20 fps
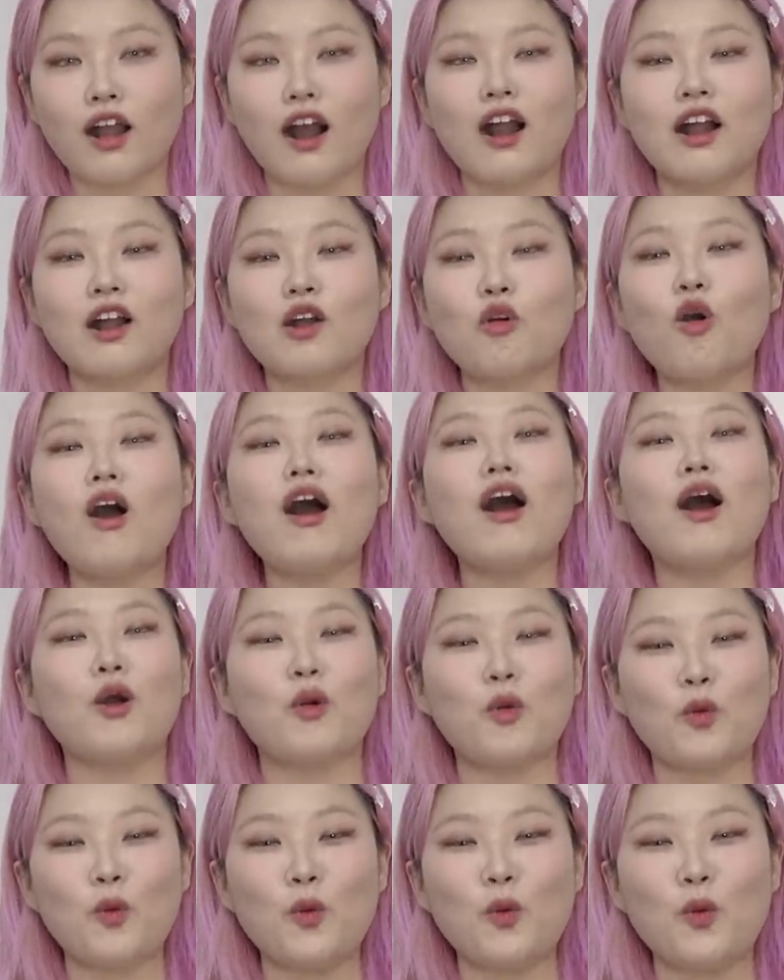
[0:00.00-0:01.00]

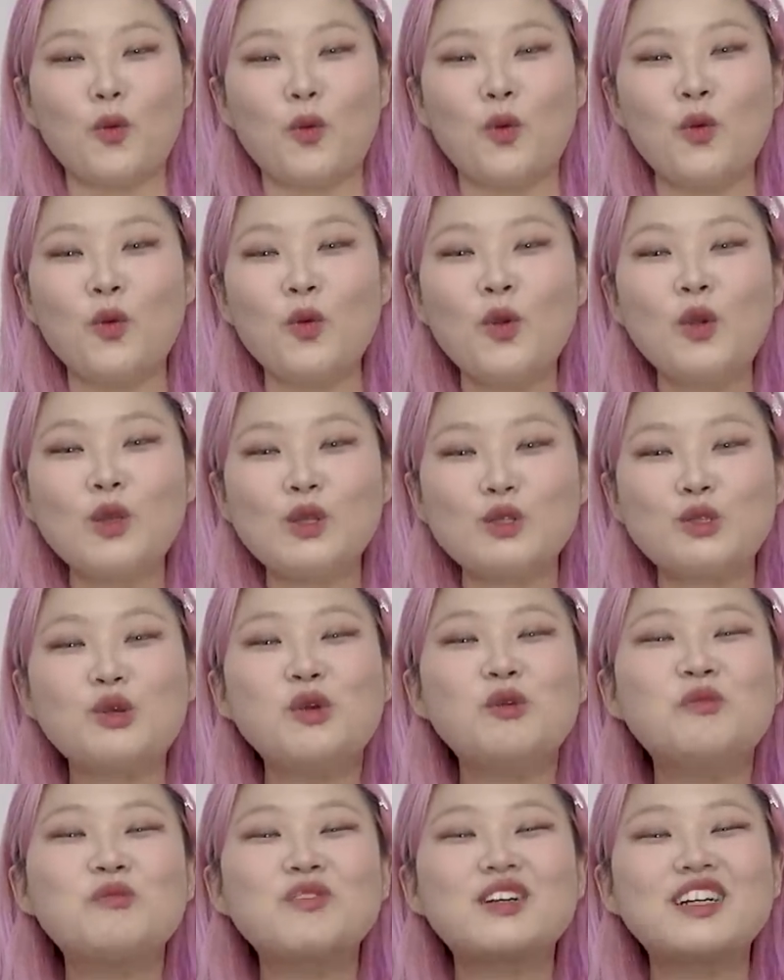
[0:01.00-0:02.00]
간과하고 좀
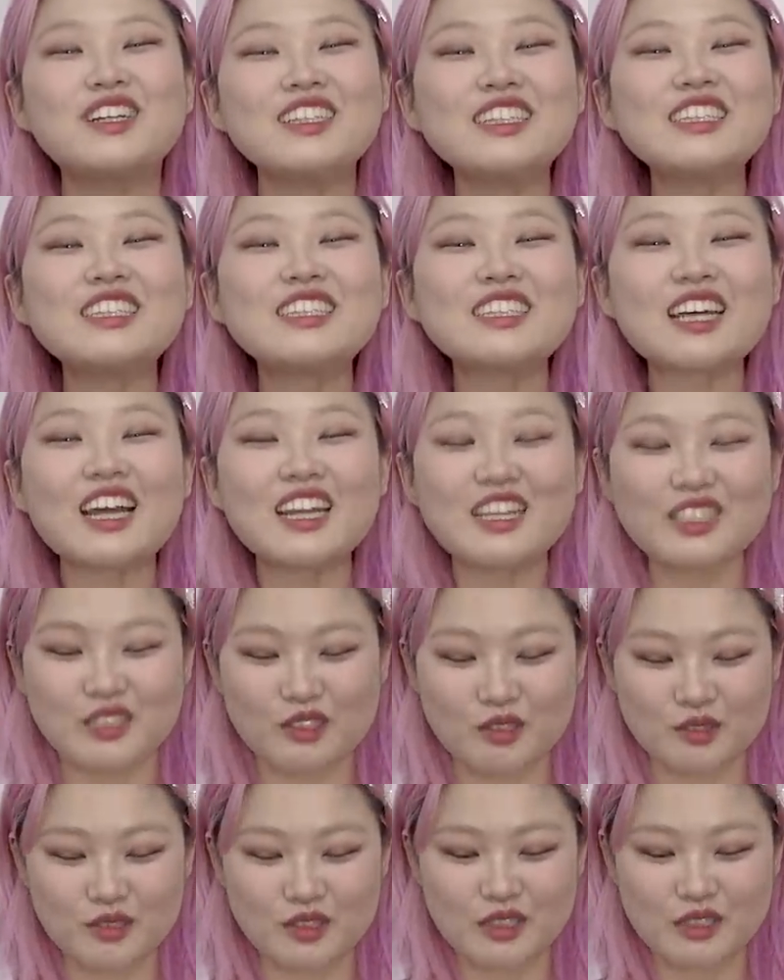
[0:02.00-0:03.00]
큰
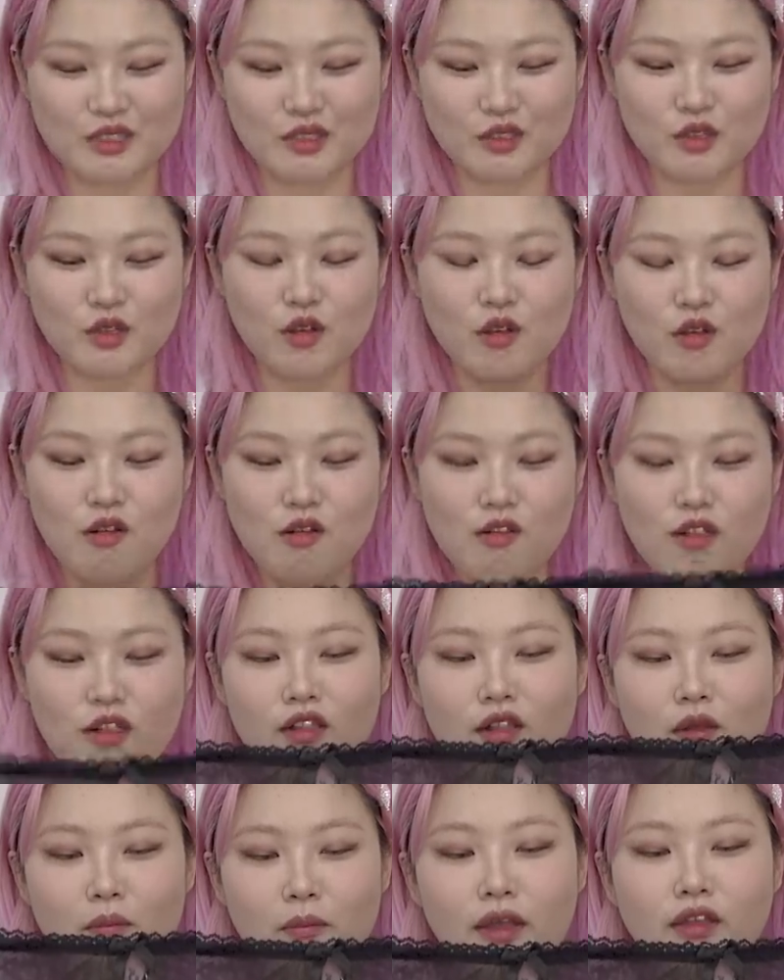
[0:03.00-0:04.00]
사이즈로 시켜서
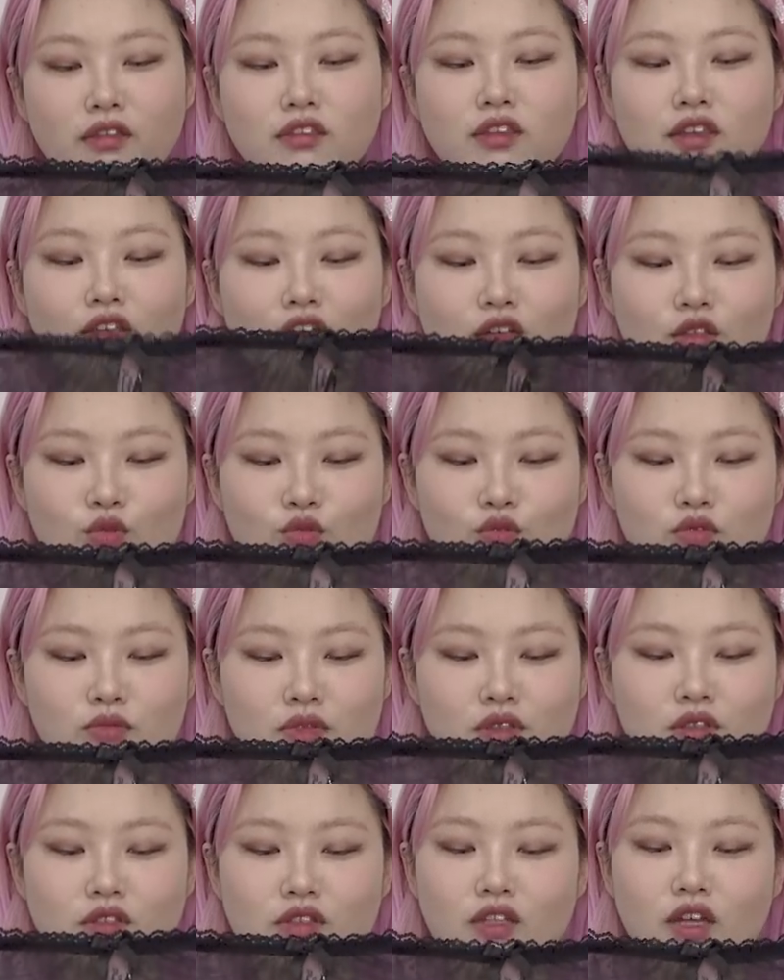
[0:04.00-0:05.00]
팬티가
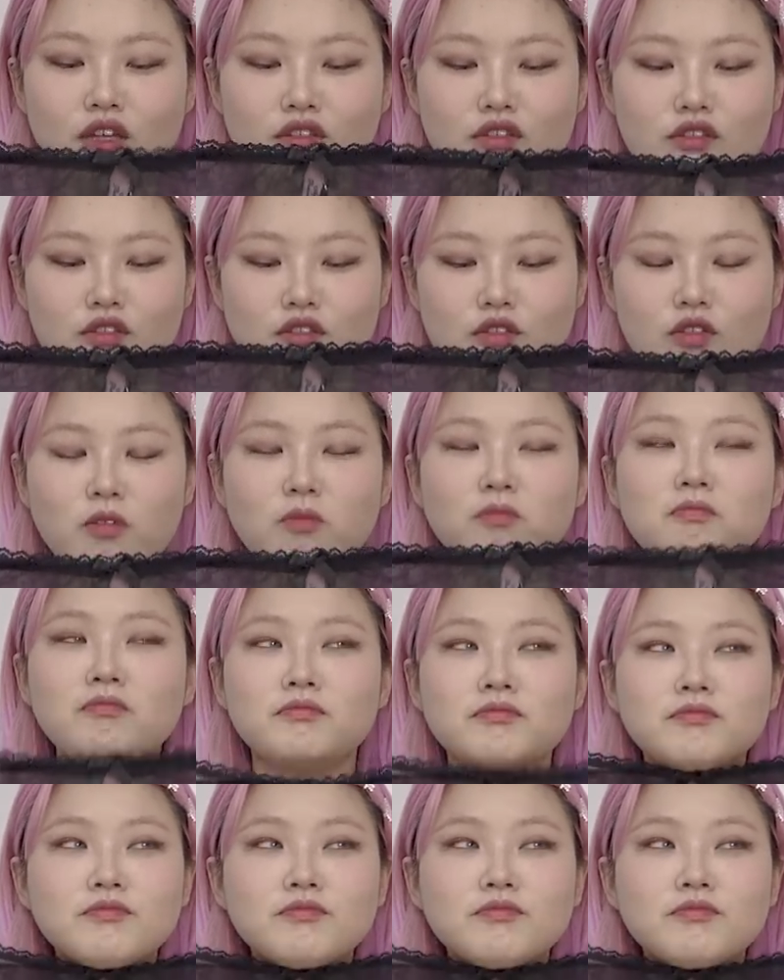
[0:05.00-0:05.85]
조금 크다는 점